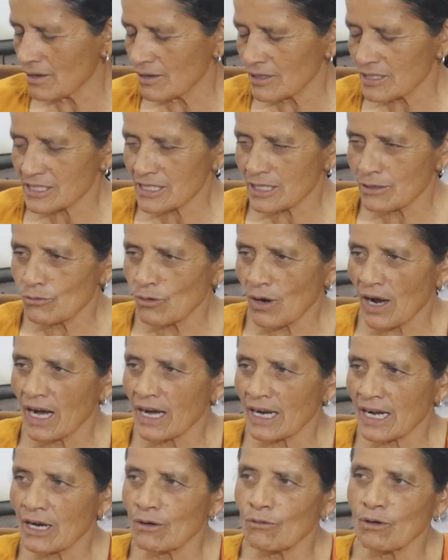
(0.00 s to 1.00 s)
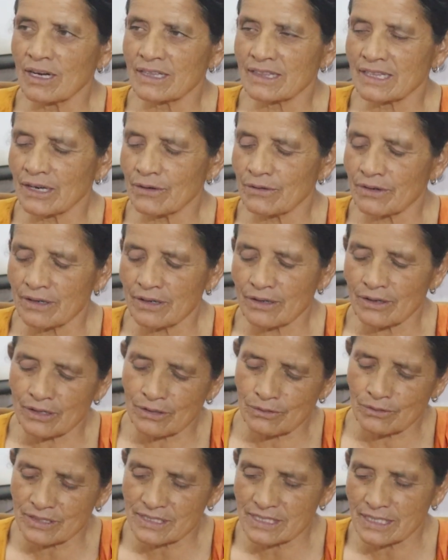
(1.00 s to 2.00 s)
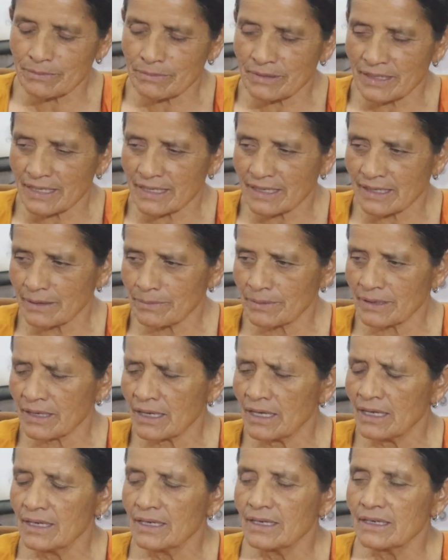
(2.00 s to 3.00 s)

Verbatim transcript: और सब वहाँ का वातावरण और वो सब देखकर फिर